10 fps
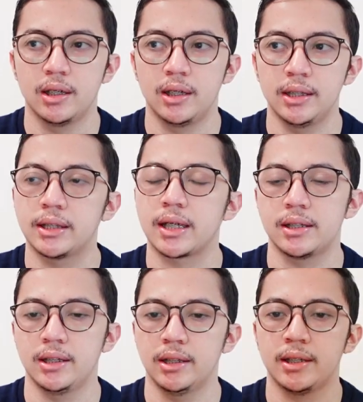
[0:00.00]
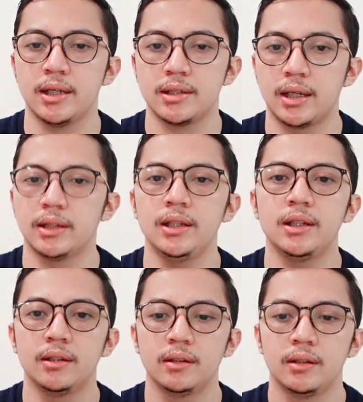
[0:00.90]
uh, literasi kita saat
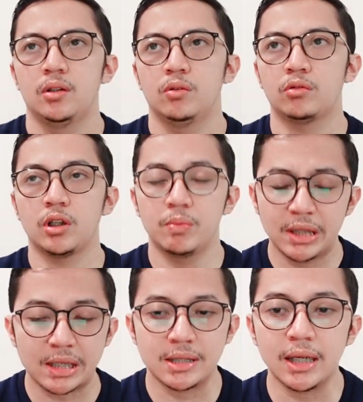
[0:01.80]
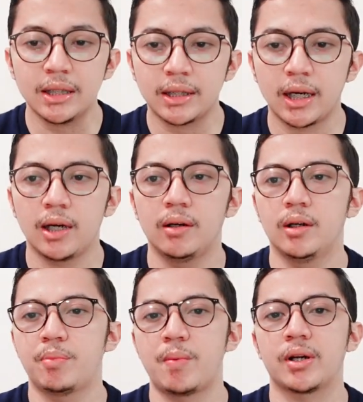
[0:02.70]
ini? Untuk lebih jelasnya kita
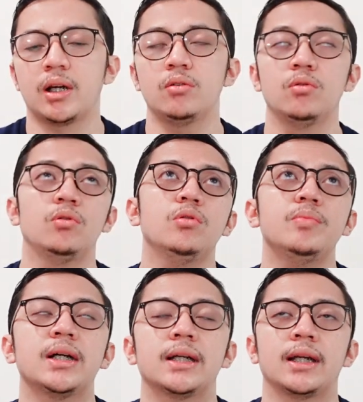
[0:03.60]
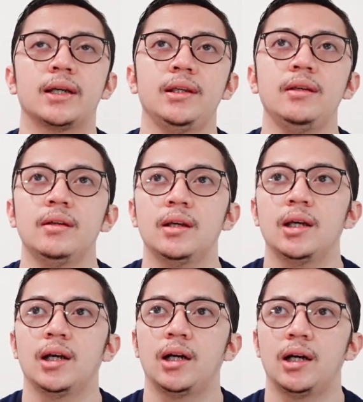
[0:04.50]
eh, paparkan dulu mengenai
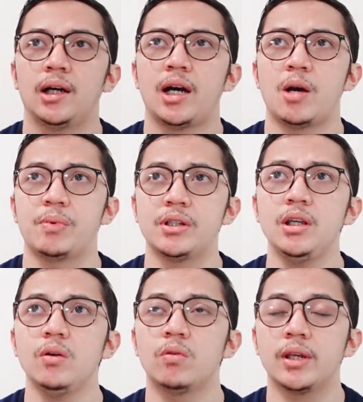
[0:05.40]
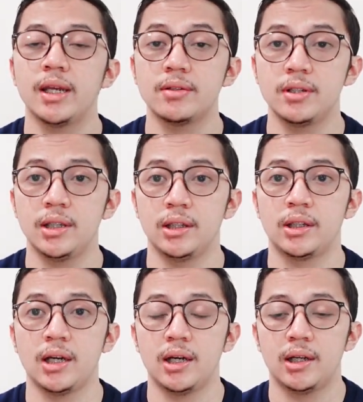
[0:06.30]
uh, apa sih urgensi
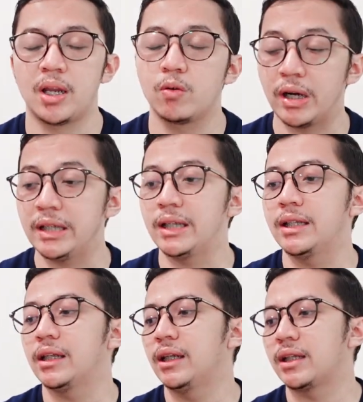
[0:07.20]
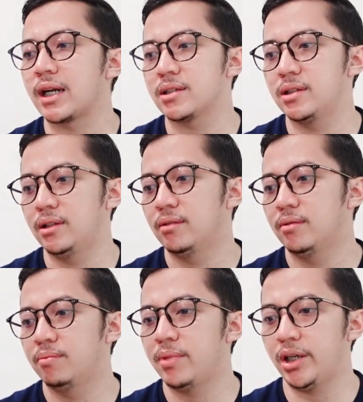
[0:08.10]
kita melakukan giat-giat literasi
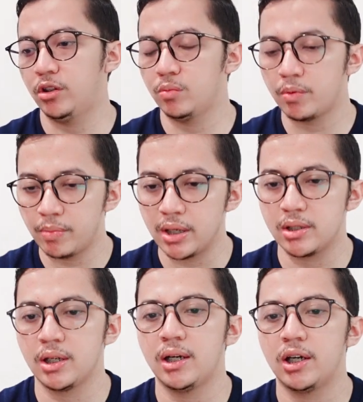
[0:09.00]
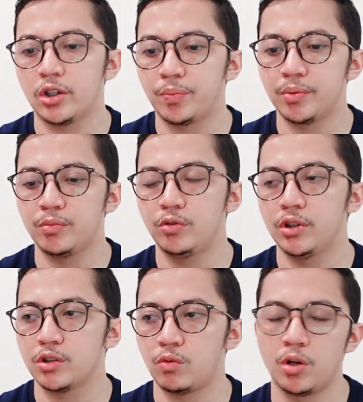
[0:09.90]
baik itu membaca ataupun
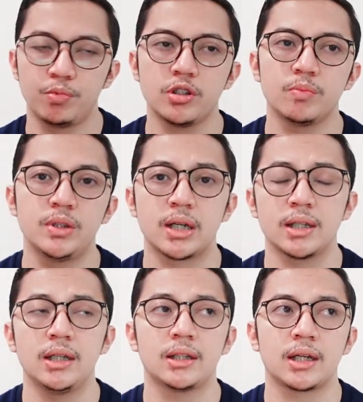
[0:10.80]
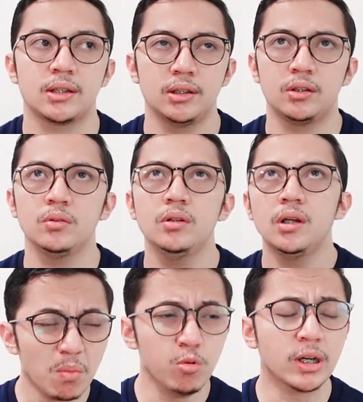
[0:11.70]
menulis walaupun sebenarnya literasi itu
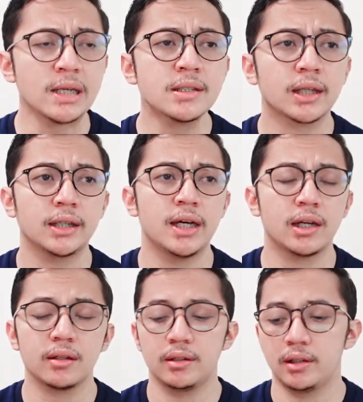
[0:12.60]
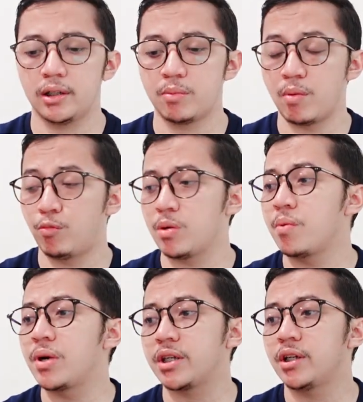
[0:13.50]
bukan sekedar uh, kemampuan
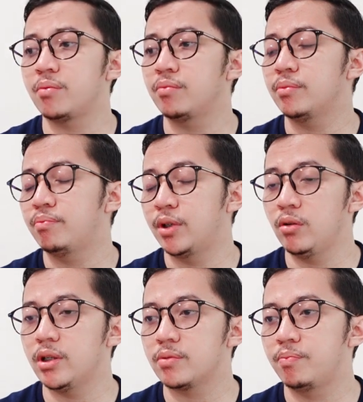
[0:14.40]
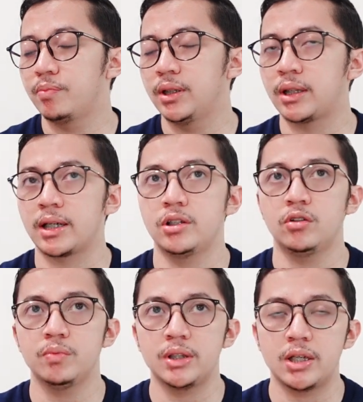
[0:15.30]
membaca dan menulis
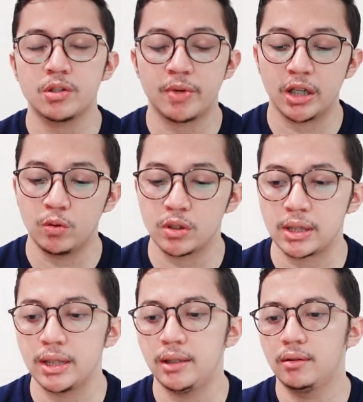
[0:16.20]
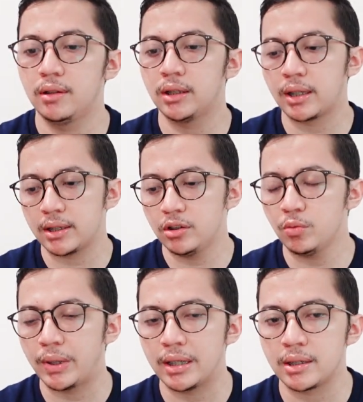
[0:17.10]
literasi itu menjadi semakin luas lagi literasi
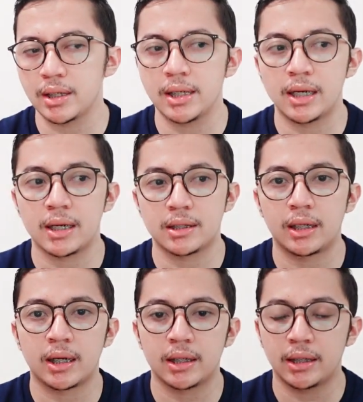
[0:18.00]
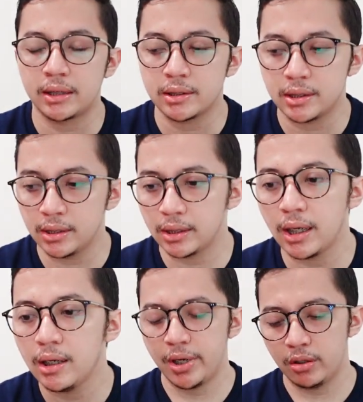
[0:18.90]
itu pada dasarnya adalah kesadaran kritis
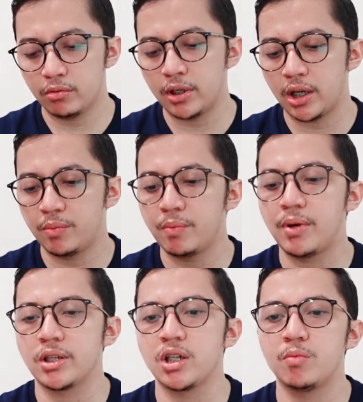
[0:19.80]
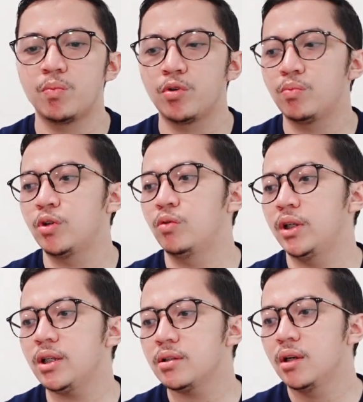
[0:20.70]
kita begitu dalam membaca maupun
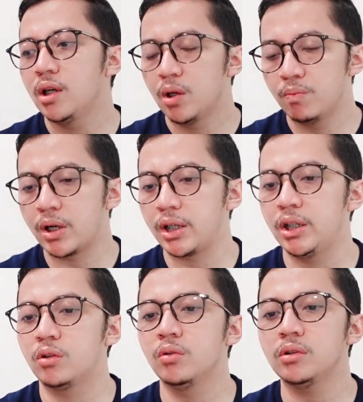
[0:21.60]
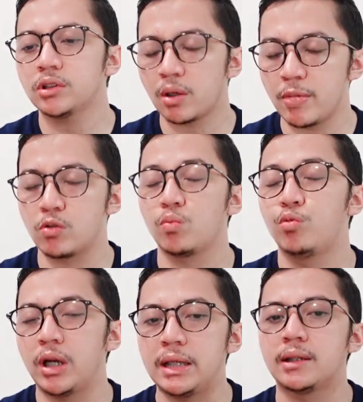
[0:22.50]
menulis berhitung termasuk
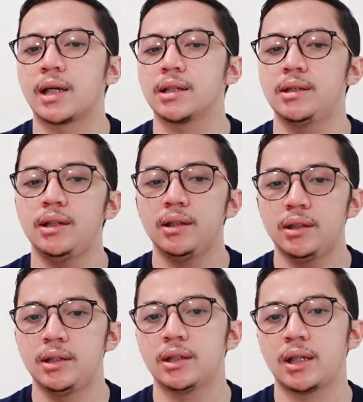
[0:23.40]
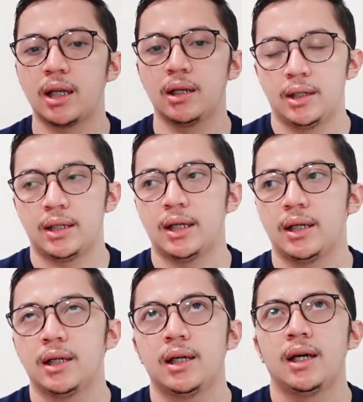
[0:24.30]
pula literasi digital
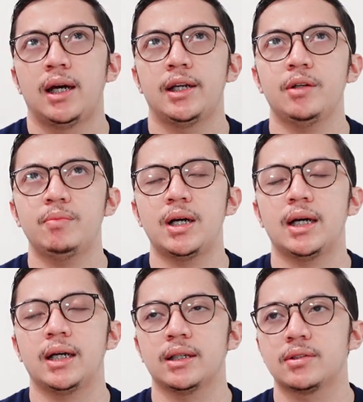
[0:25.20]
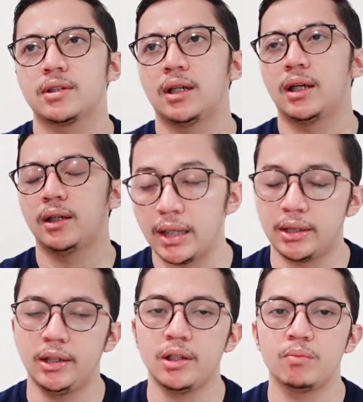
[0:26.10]
nah ada bahasa
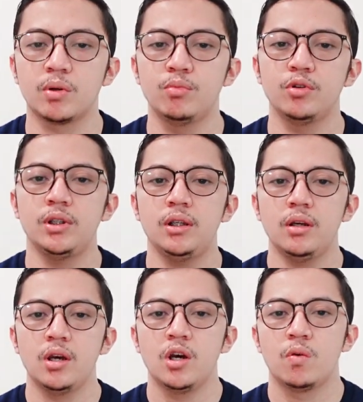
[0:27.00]
latin yang berbunyi